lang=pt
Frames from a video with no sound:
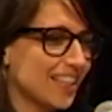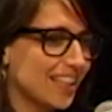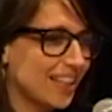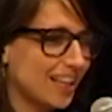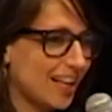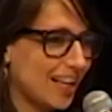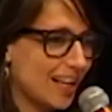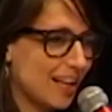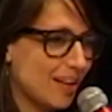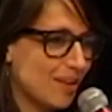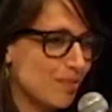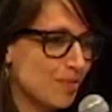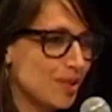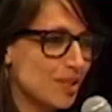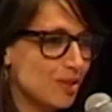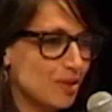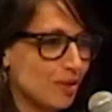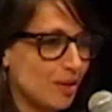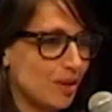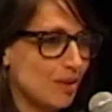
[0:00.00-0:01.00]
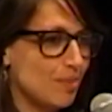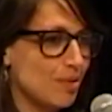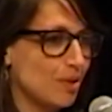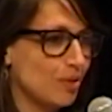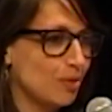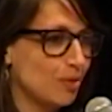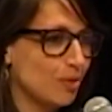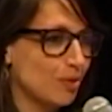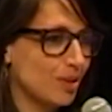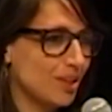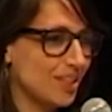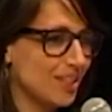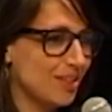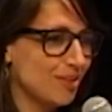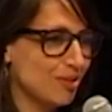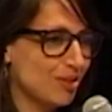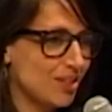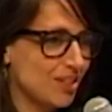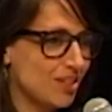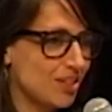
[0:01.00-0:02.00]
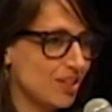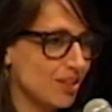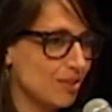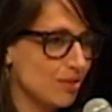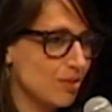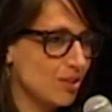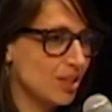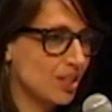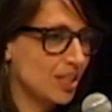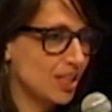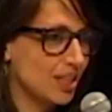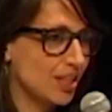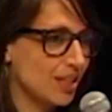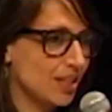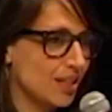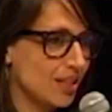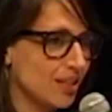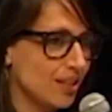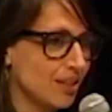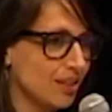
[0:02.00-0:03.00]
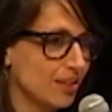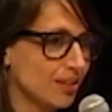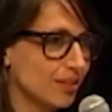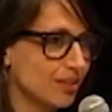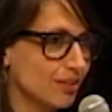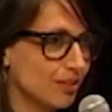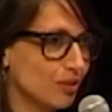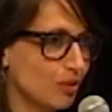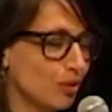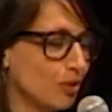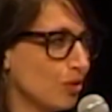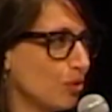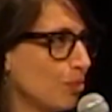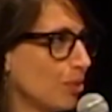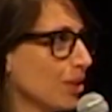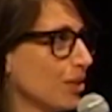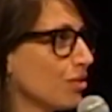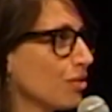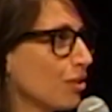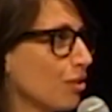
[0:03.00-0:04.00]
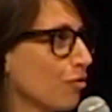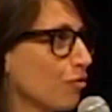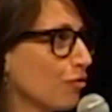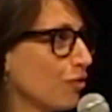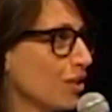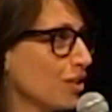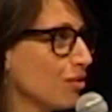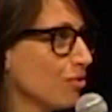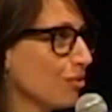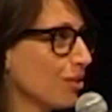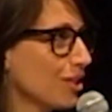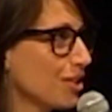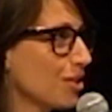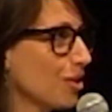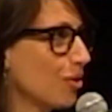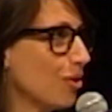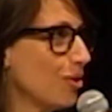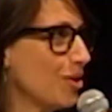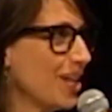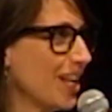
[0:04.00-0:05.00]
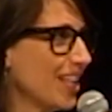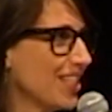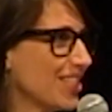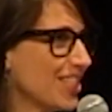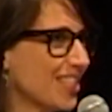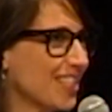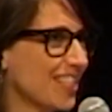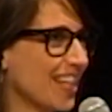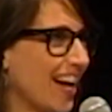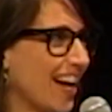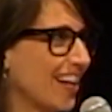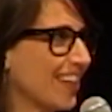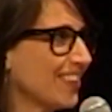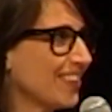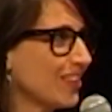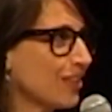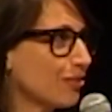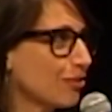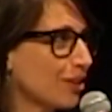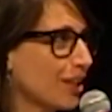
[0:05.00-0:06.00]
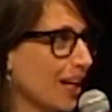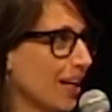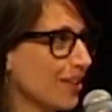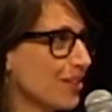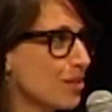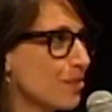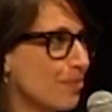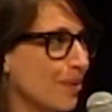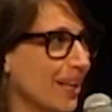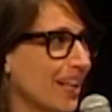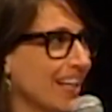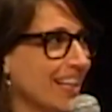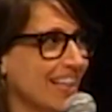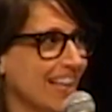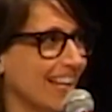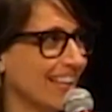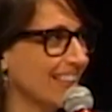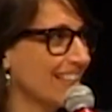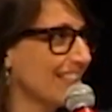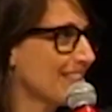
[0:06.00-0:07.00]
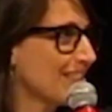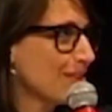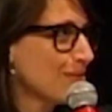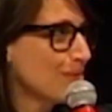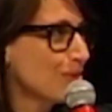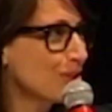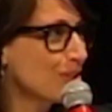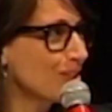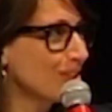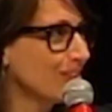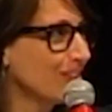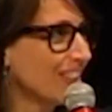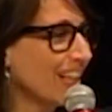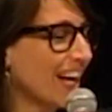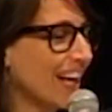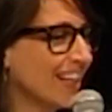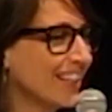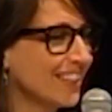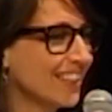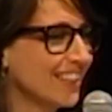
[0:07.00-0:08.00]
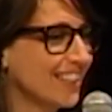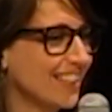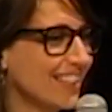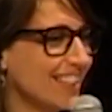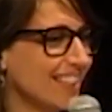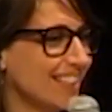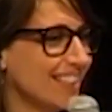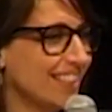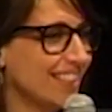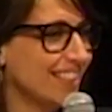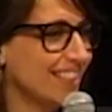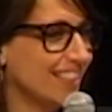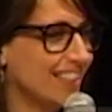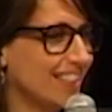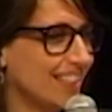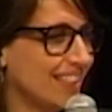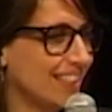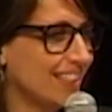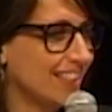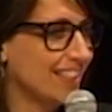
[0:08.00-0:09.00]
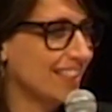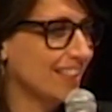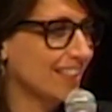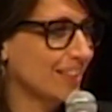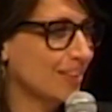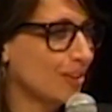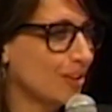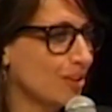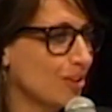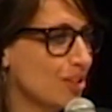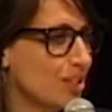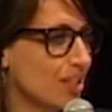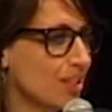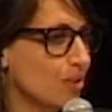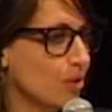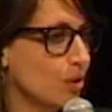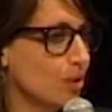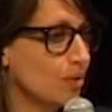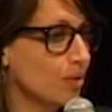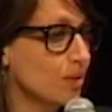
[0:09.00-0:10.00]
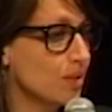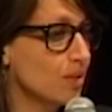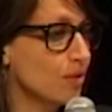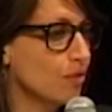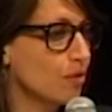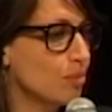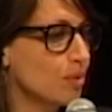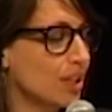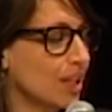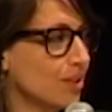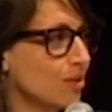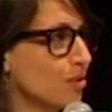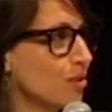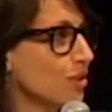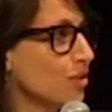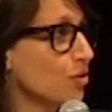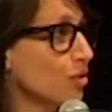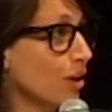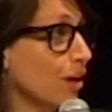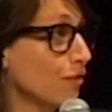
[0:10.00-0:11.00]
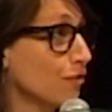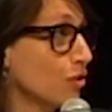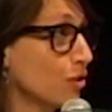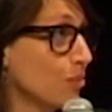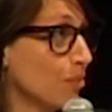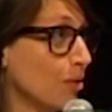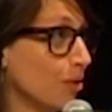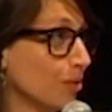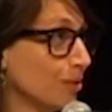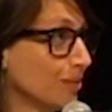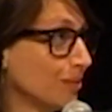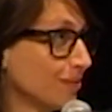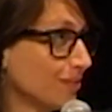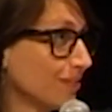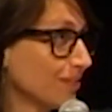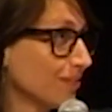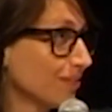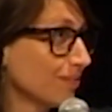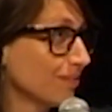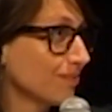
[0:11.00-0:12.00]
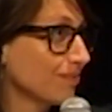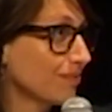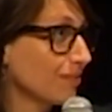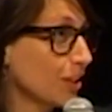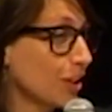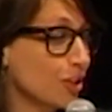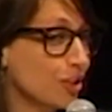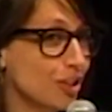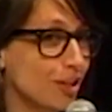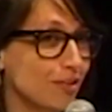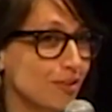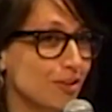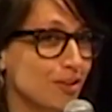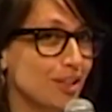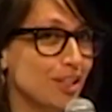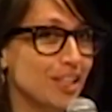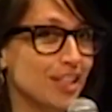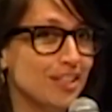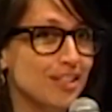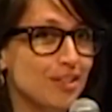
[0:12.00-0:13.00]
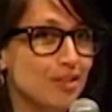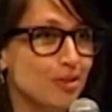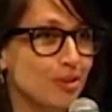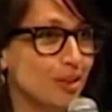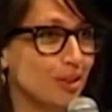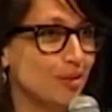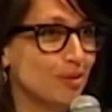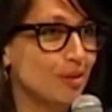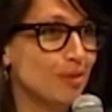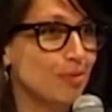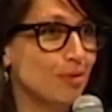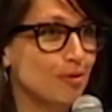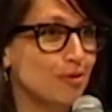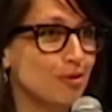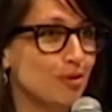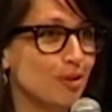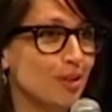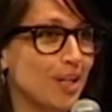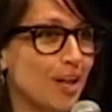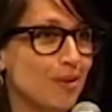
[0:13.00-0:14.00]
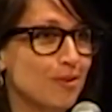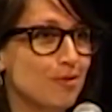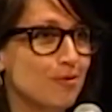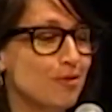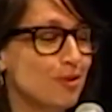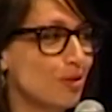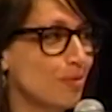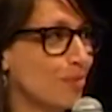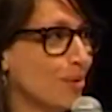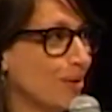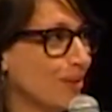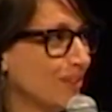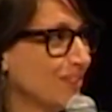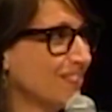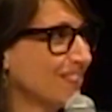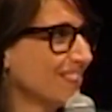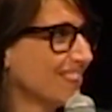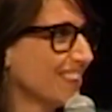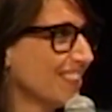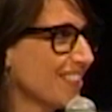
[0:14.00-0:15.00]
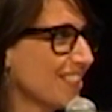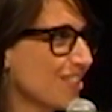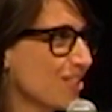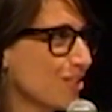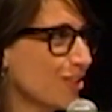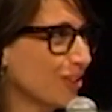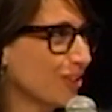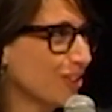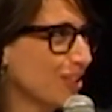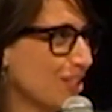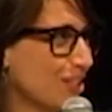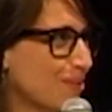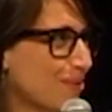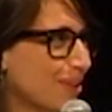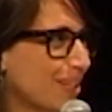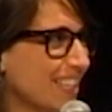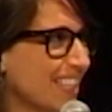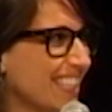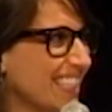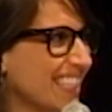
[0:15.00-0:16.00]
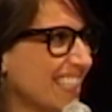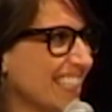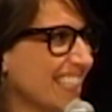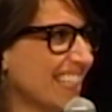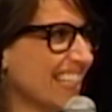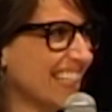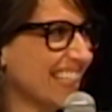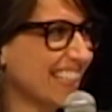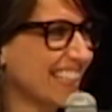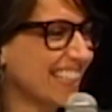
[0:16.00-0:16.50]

cara, a minha história é meio doida no sentido de que todos os planos que eu fiz nunca se concretizaram. e fui caindo de paraquedas em um monte de lugar. É, quando eu tinha 18 anos, eu fui para os Estados Unidos jogar futebol. Eu achava que eu queria ser jogadora profissional de futebol. Jogo desde pequenininha.